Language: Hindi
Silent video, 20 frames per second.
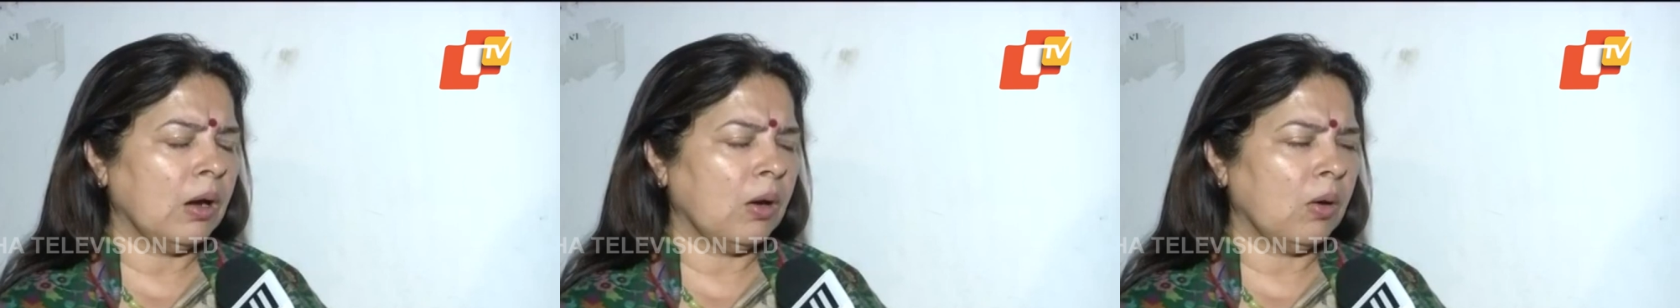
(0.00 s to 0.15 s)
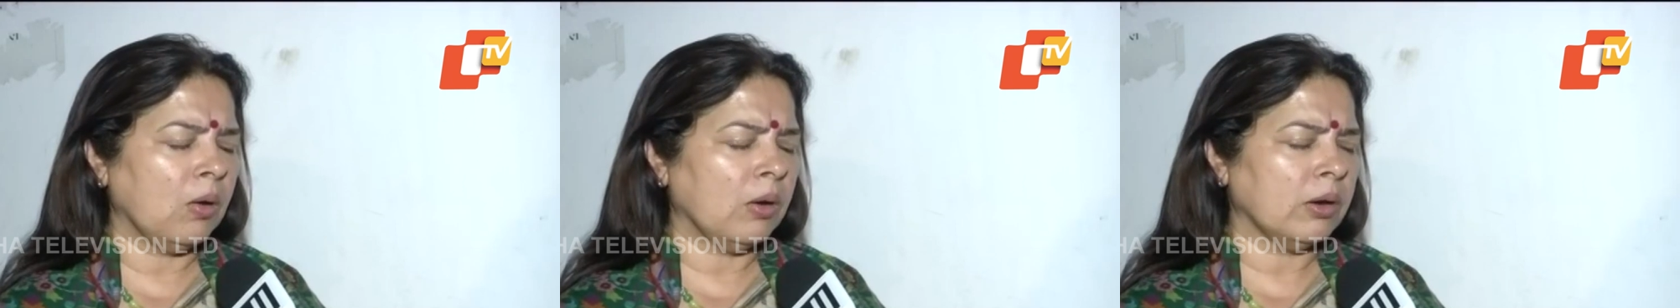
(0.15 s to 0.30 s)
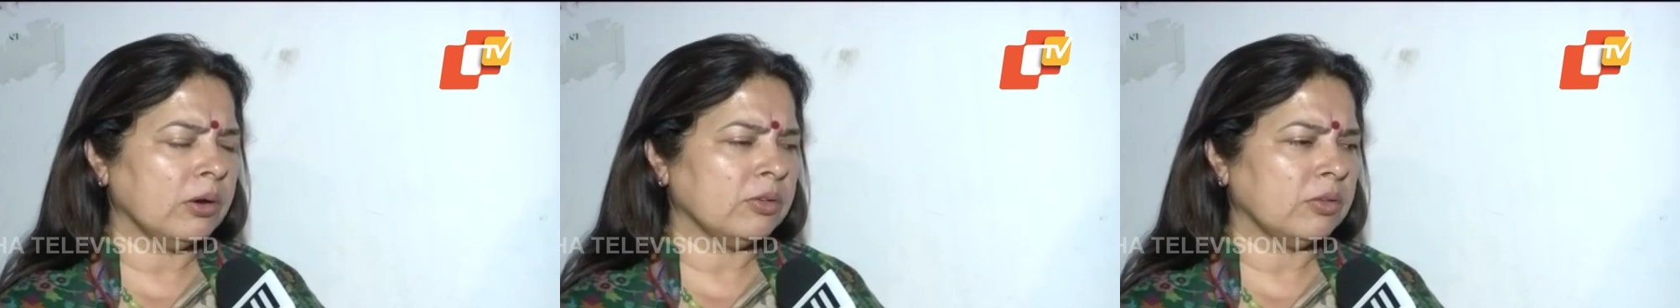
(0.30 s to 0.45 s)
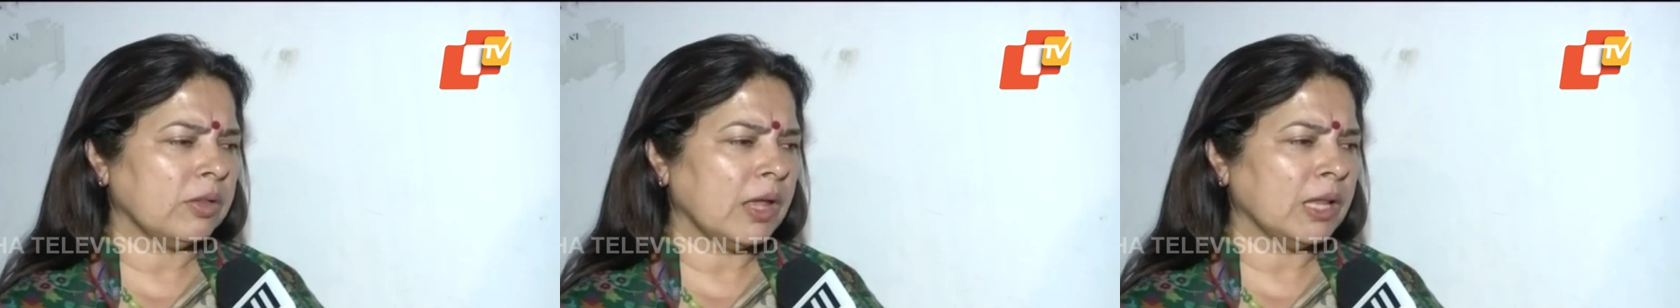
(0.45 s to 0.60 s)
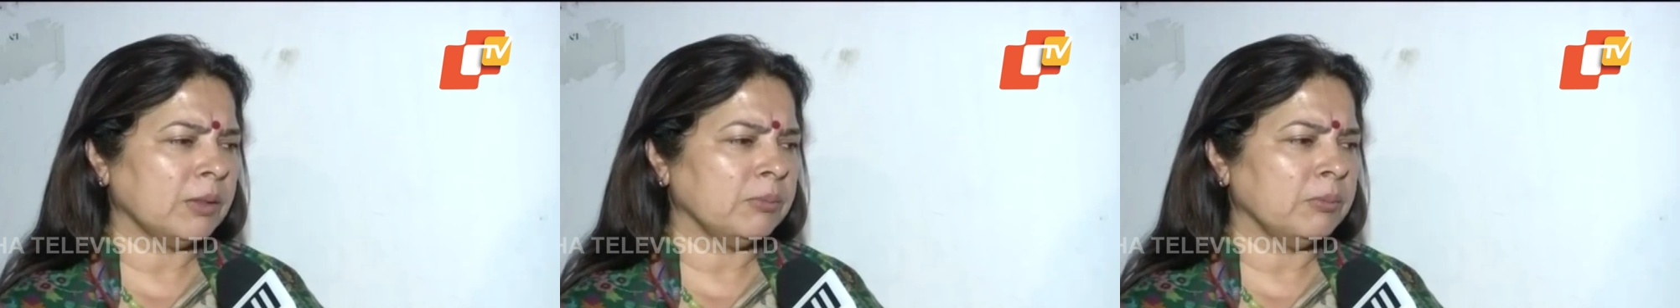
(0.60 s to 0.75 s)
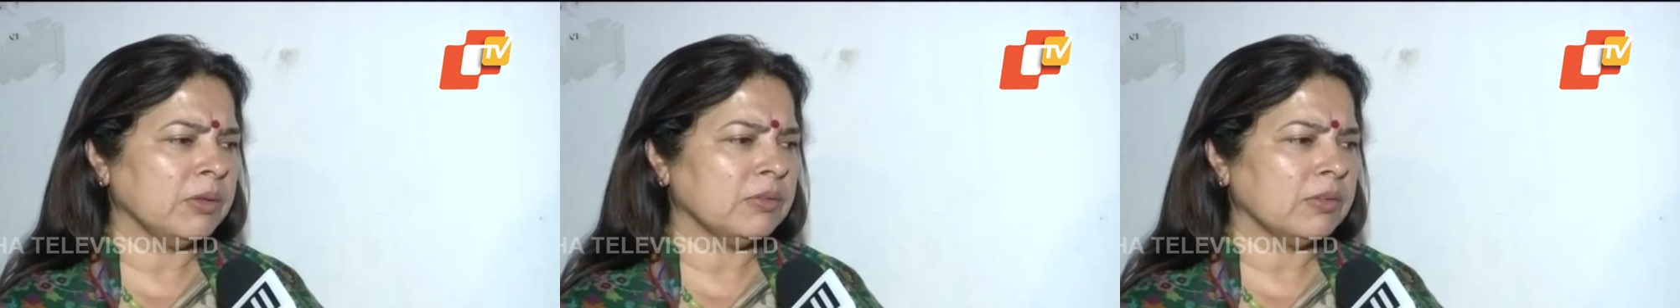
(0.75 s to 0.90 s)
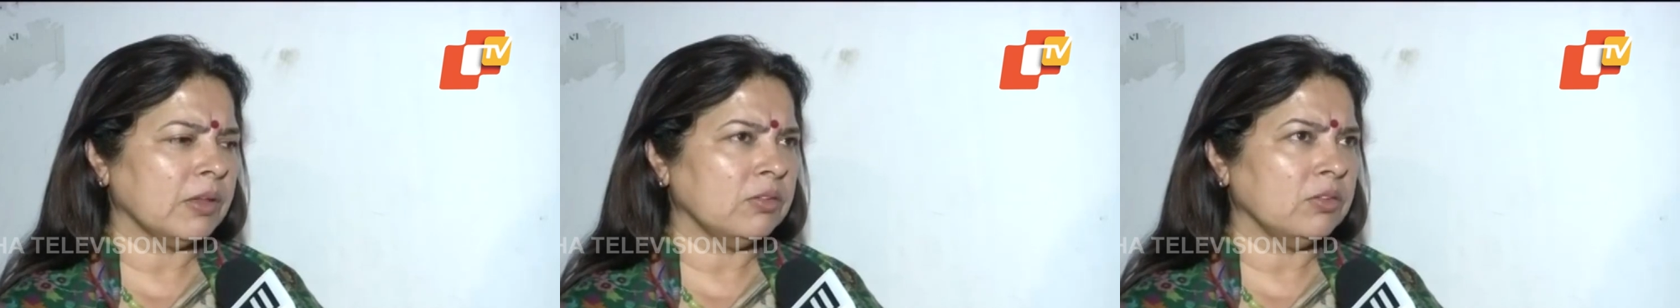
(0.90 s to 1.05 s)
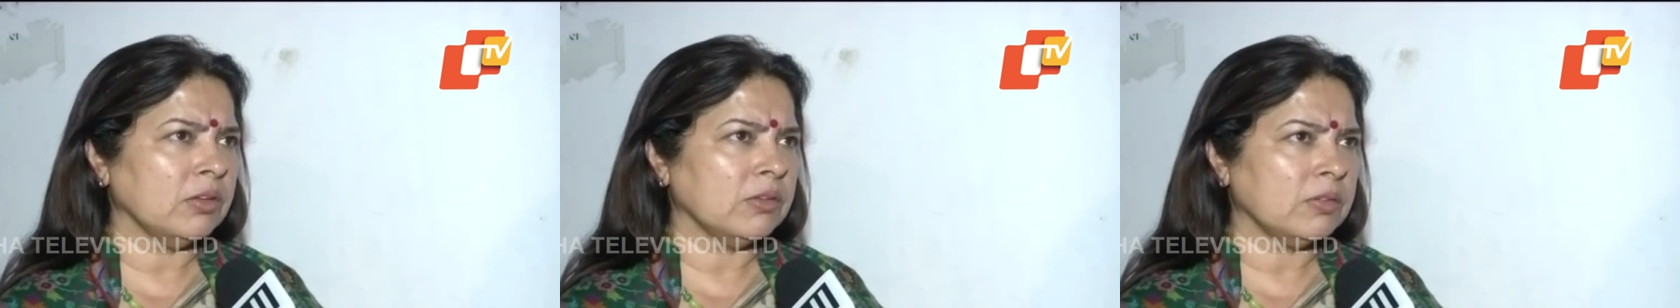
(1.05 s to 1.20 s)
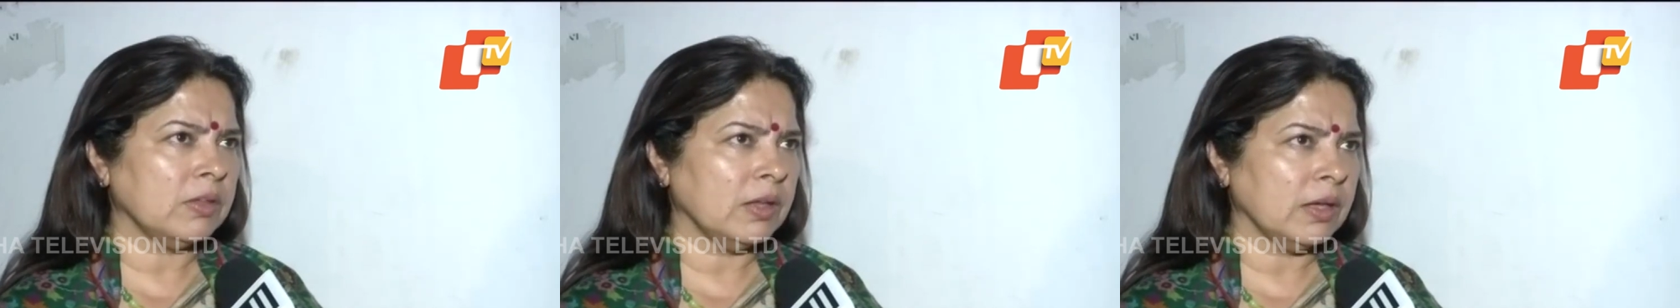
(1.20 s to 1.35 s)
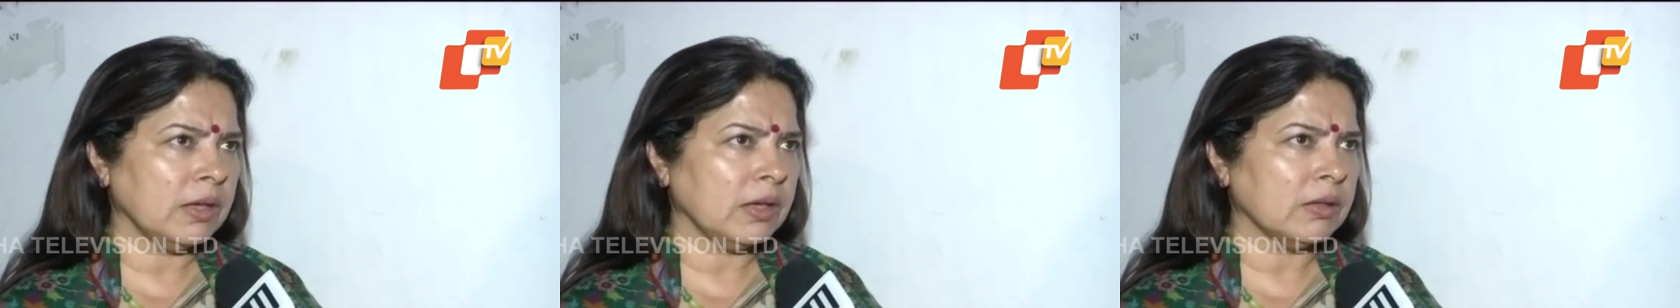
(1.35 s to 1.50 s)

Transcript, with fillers: और साथ में संजय सिंह